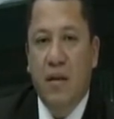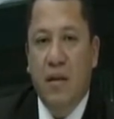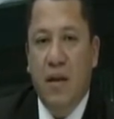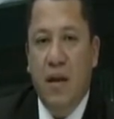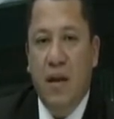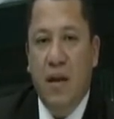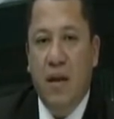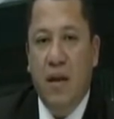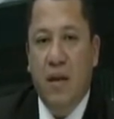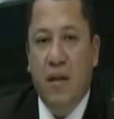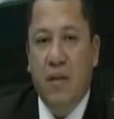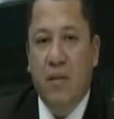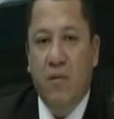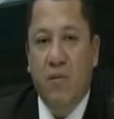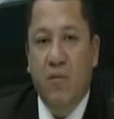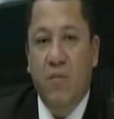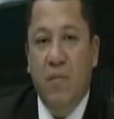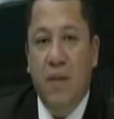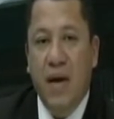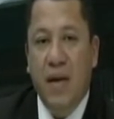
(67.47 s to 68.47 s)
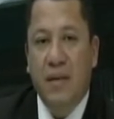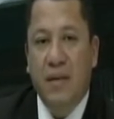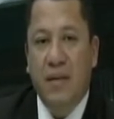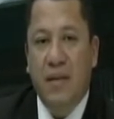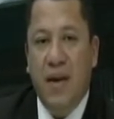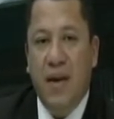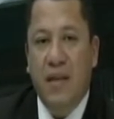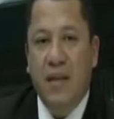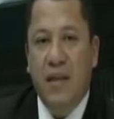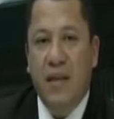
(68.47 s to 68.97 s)
eh, un
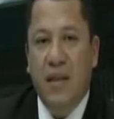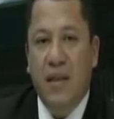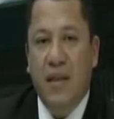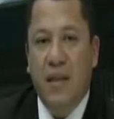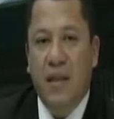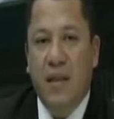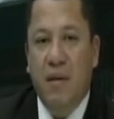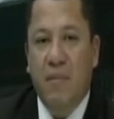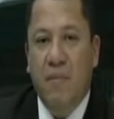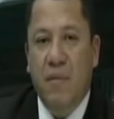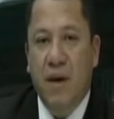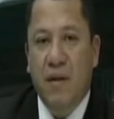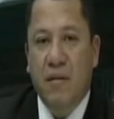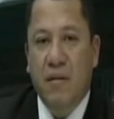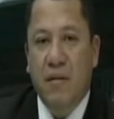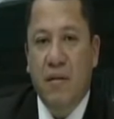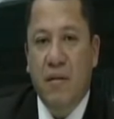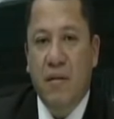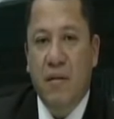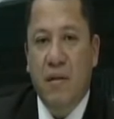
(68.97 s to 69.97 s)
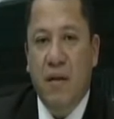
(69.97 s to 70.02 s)
maestrante en temas